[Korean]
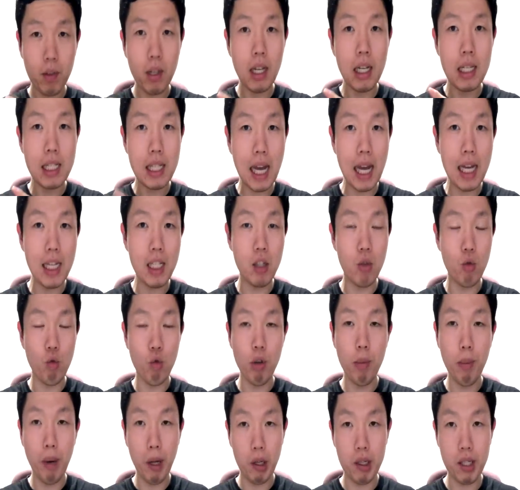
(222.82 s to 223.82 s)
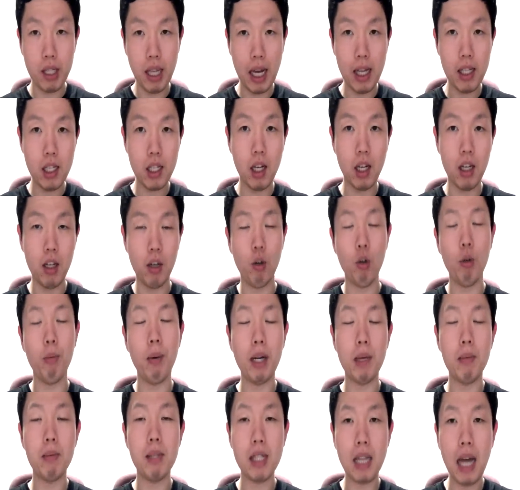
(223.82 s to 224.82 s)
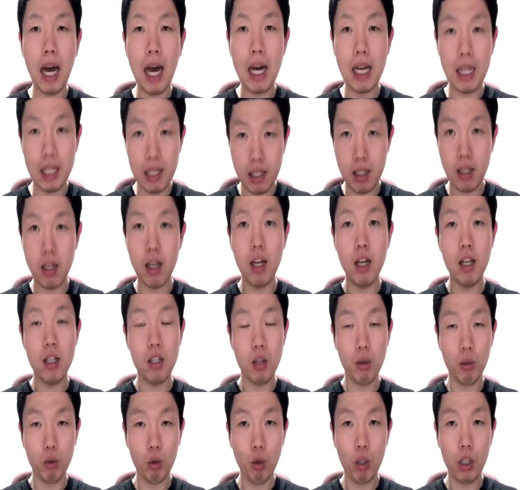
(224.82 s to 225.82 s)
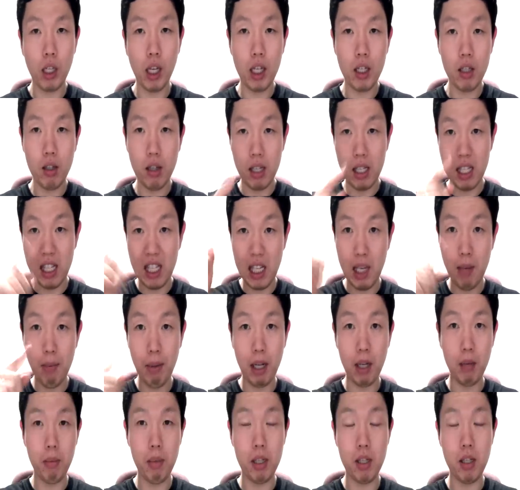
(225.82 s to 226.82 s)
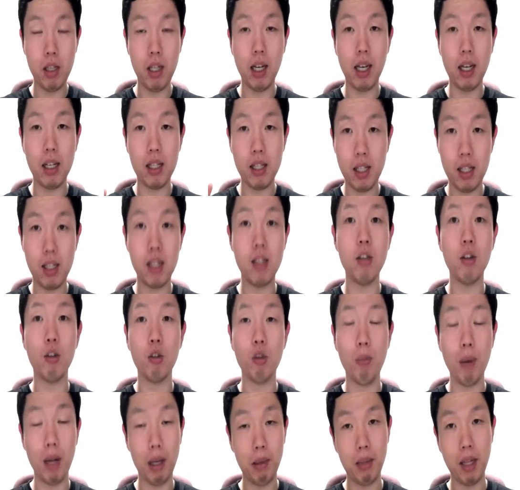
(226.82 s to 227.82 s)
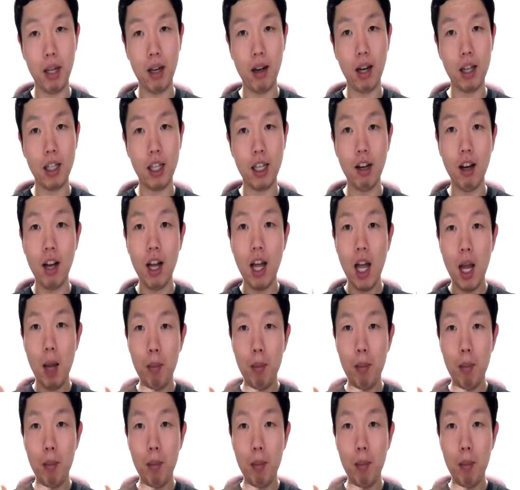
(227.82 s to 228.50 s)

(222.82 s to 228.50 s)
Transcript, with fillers: 사이즈 우리말로 사이즈가 영어로 발음 사이즈 정도가 되겠죠 지 z 발음이 있으니까 z 정도 발음이 될 거 아니에요